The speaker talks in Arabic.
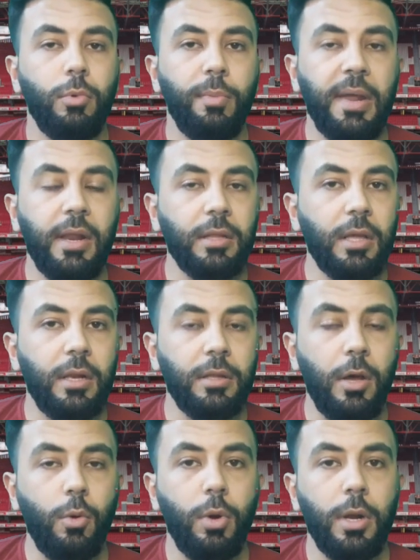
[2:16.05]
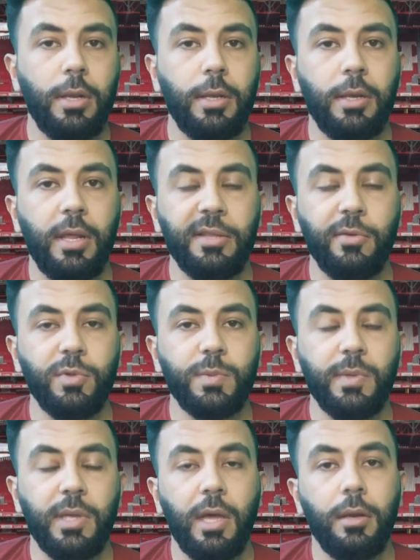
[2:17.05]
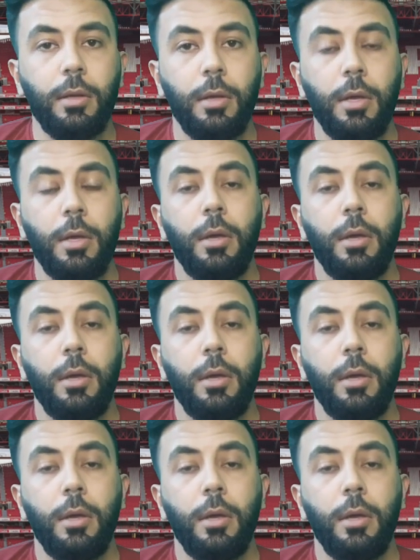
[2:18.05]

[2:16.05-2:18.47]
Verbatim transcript: مباراه كان اقوى لنادي الوسبي كان